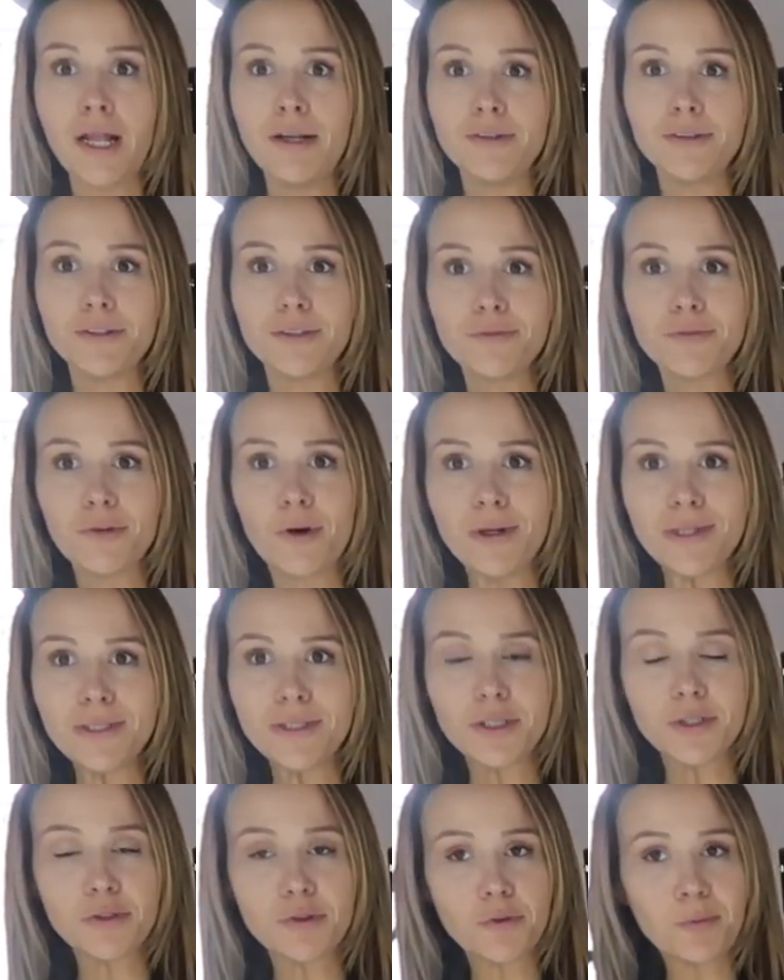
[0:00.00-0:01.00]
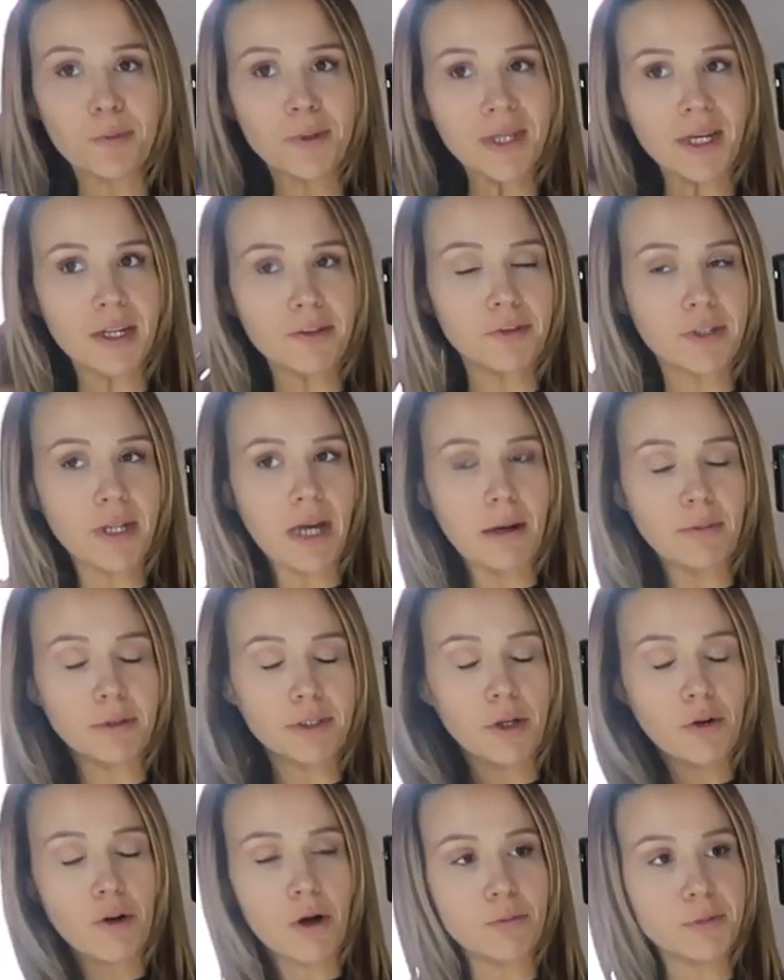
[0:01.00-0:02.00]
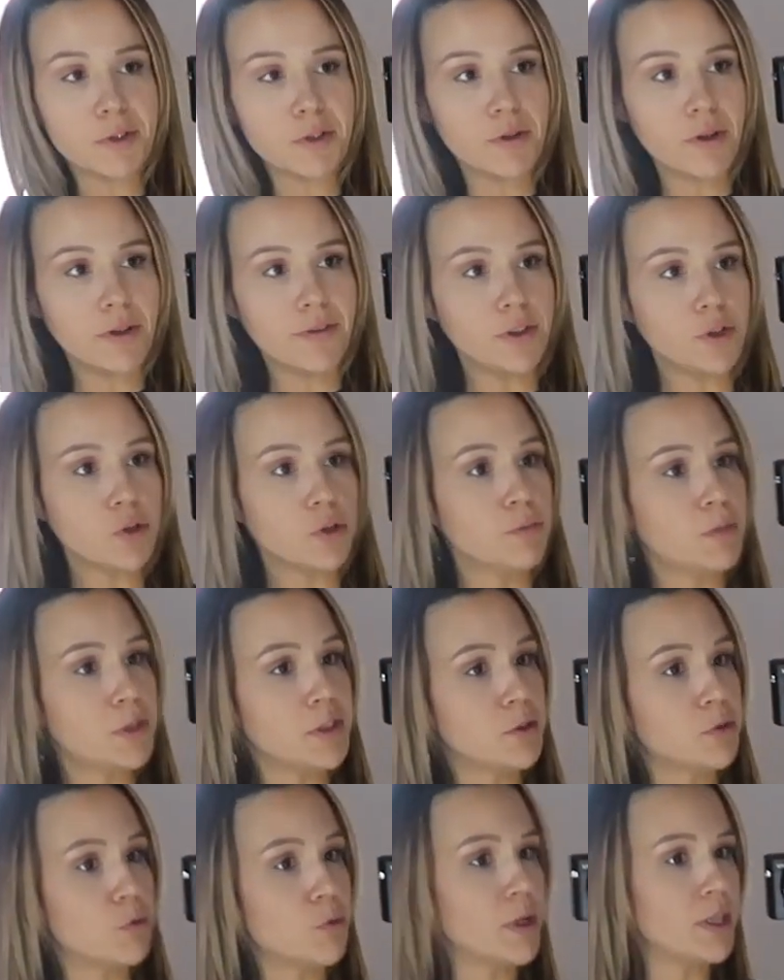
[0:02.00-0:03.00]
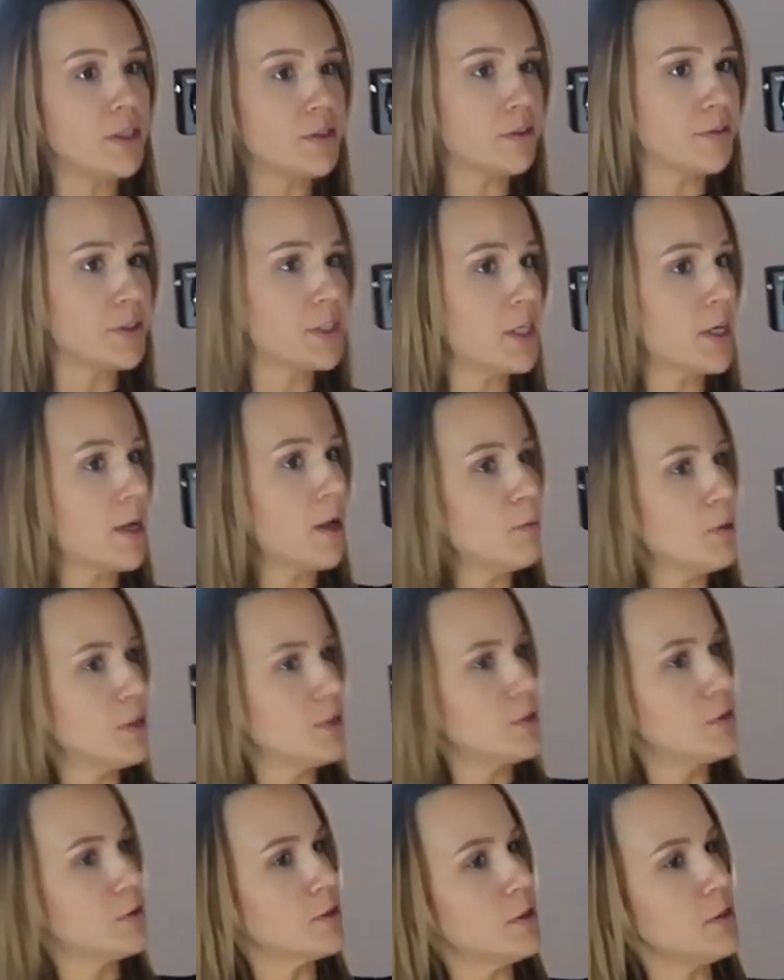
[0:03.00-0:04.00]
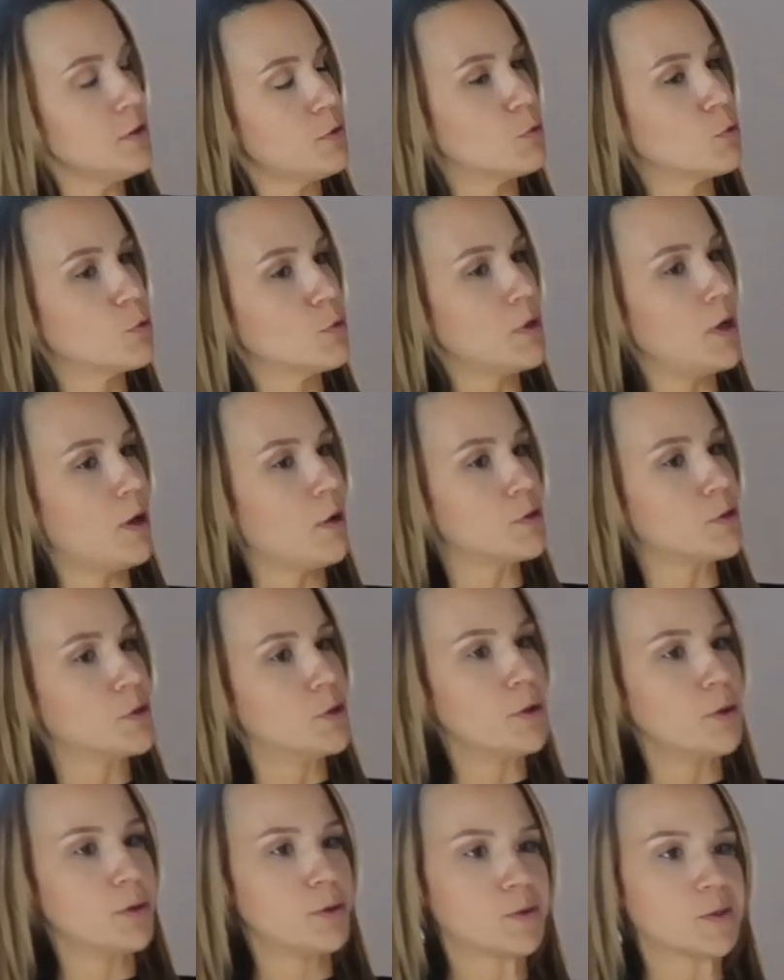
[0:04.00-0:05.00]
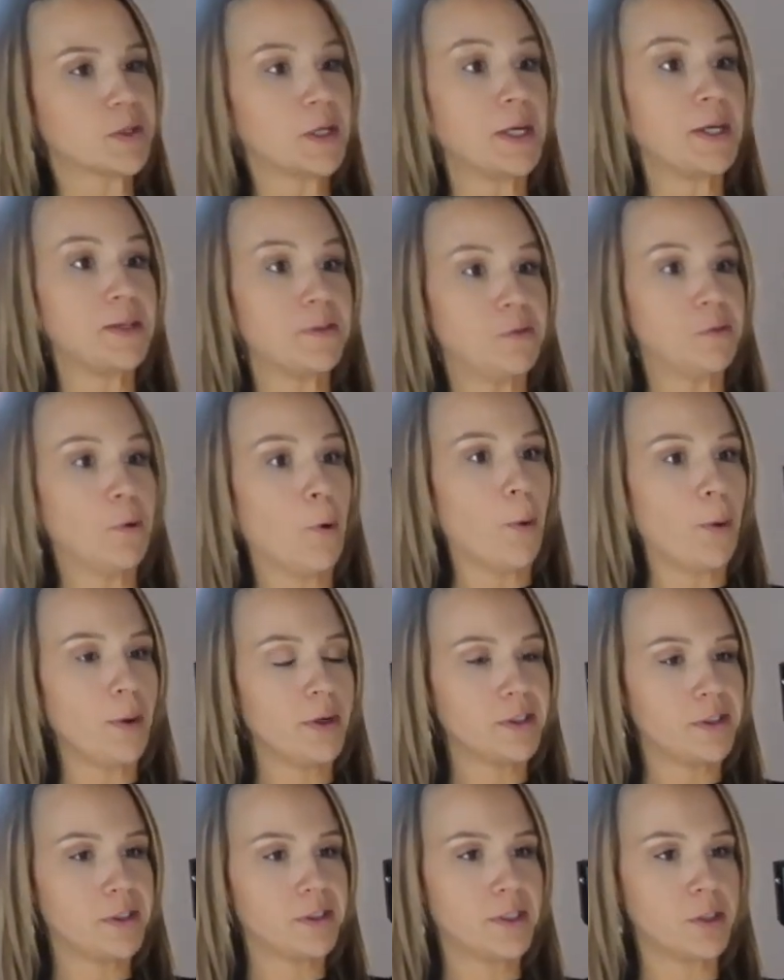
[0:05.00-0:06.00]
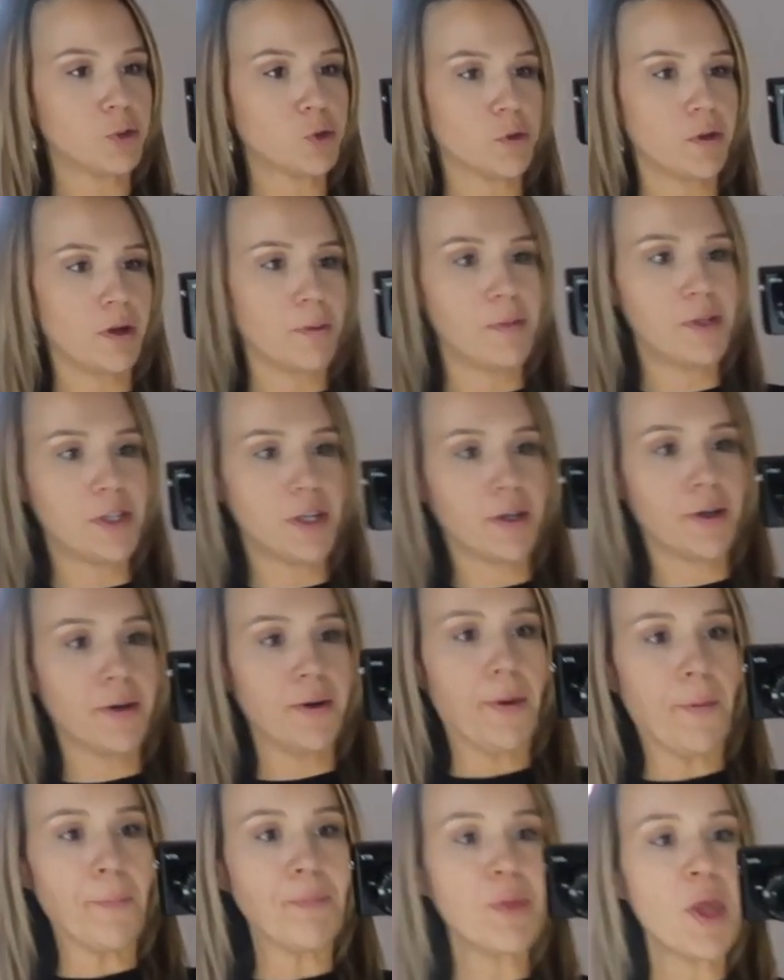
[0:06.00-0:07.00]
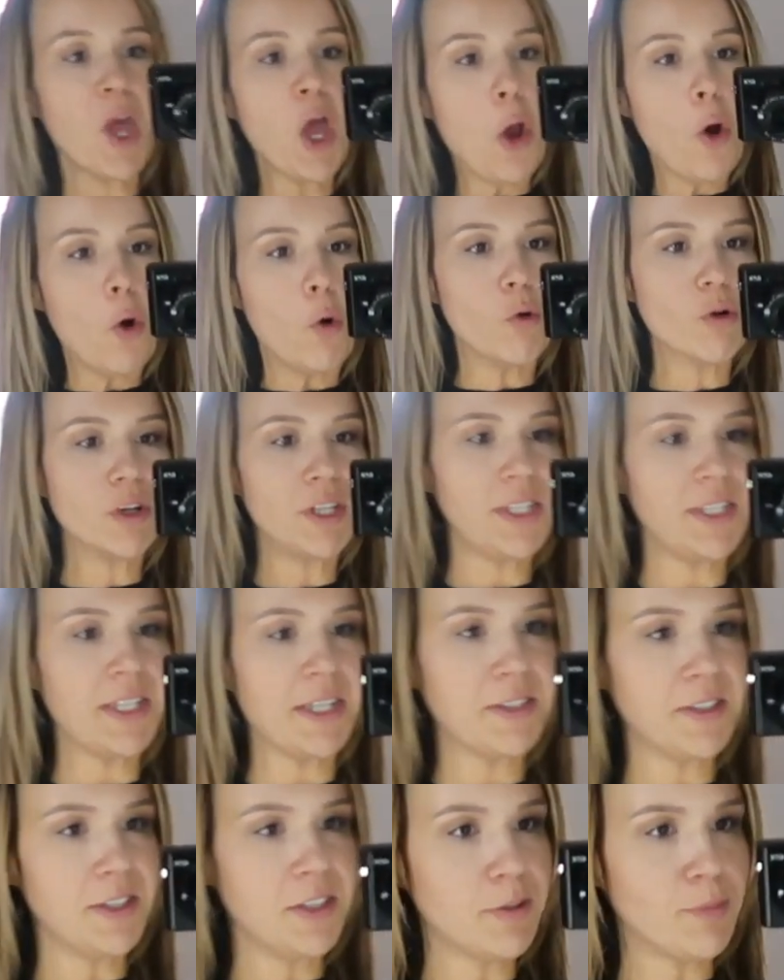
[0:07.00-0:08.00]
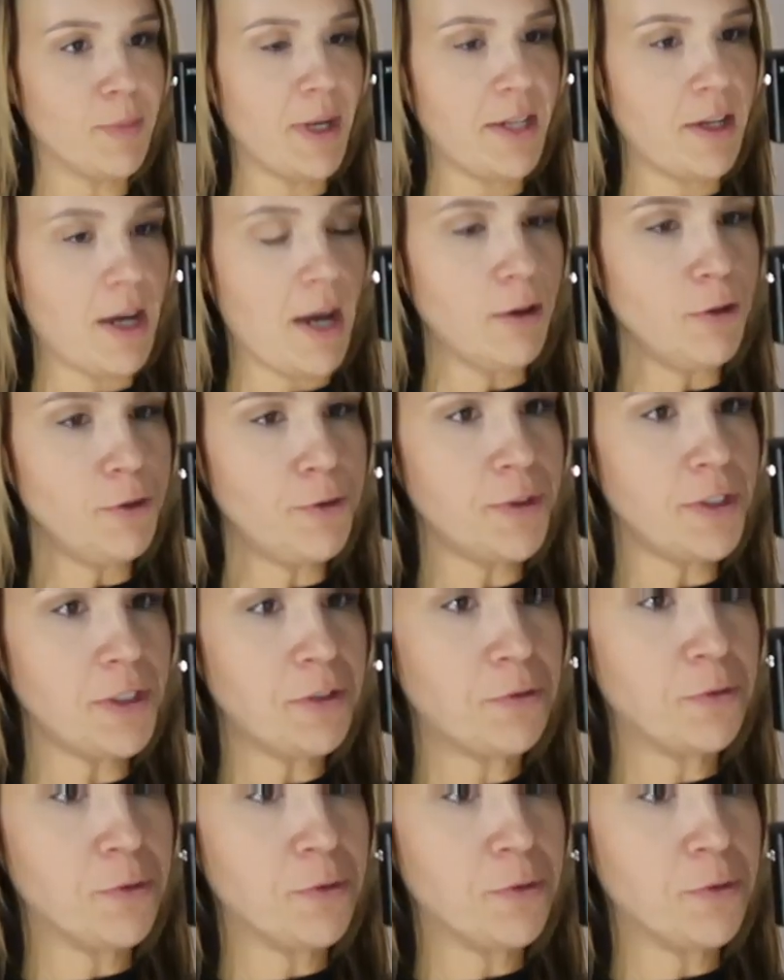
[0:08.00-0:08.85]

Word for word: Hallöchen, Freunde. So, ich bin gerade von der Arbeit gekommen. Sorry, wenn es schon ein bisschen dunkel ist, aber in der Kamera sieht es gar nicht so dunkel aus. Ne, es geht noch. Es ist jetzt schon Nachmittag, genau. Und das ist mein Outfit